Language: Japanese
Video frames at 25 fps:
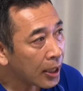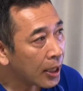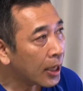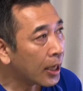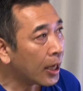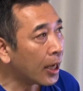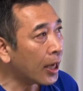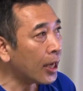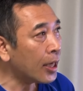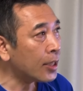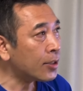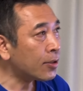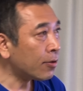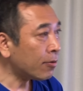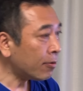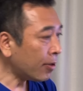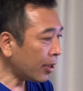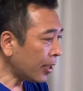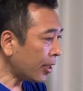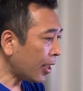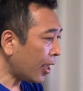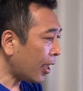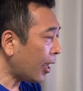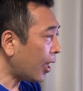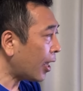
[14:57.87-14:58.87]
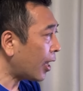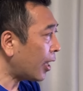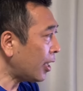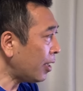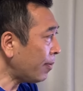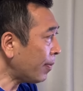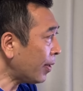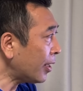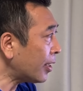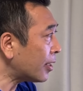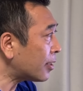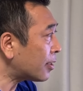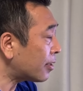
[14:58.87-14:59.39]
えー、その上で、
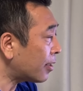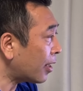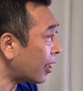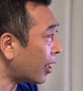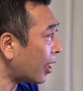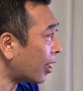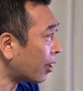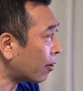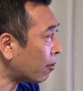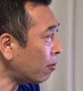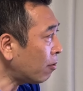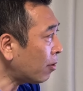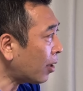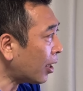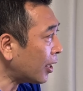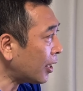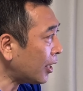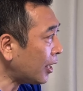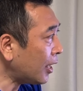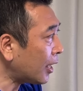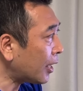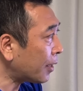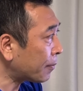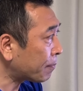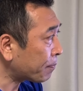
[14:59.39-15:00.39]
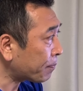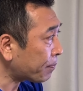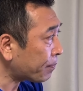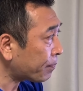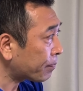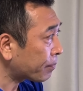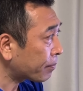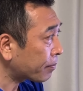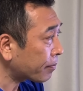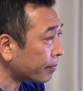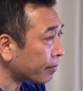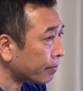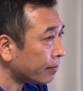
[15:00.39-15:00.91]
今ですね、今回、
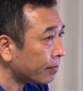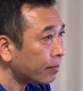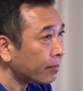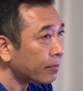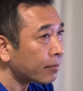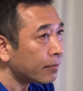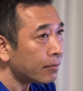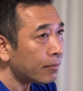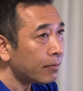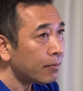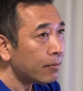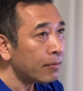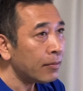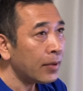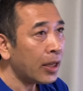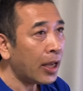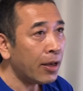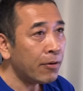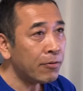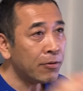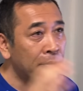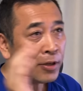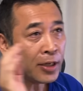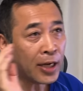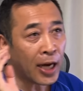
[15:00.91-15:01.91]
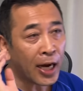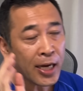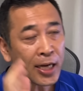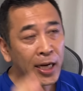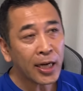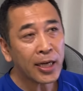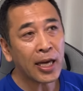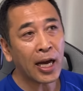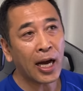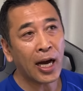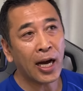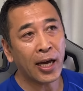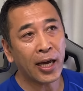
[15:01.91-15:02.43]
えウクライナに
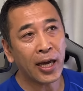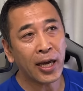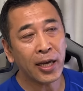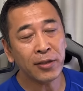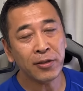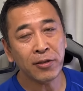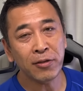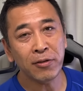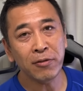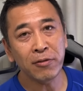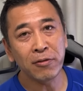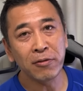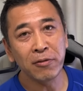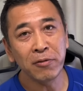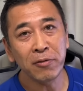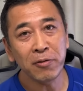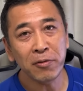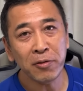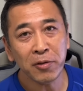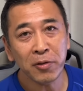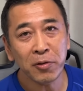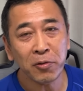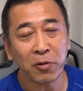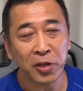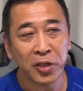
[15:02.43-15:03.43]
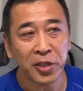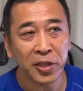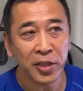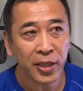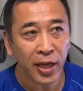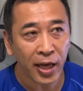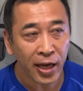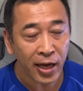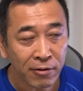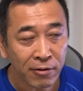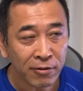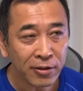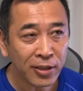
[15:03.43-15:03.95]
派兵する云々の火付
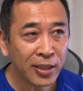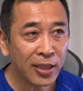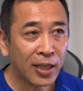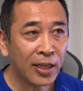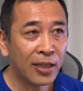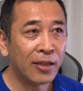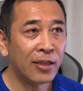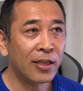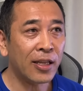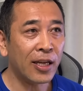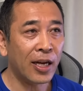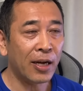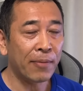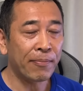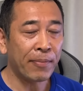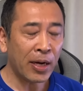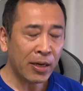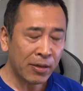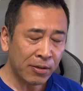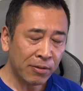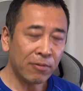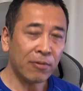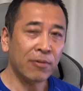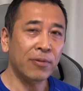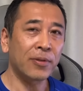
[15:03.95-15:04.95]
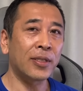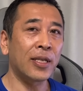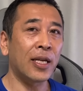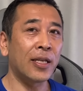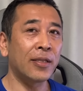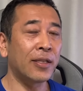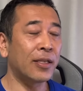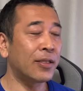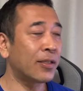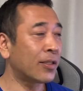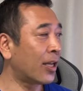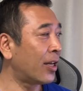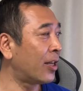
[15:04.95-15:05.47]
けになったマクロンさん
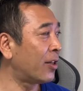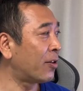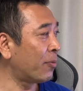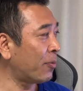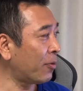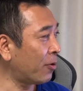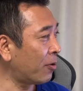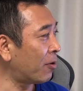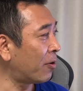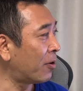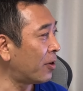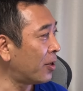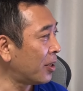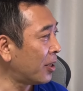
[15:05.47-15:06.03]
ですけれども、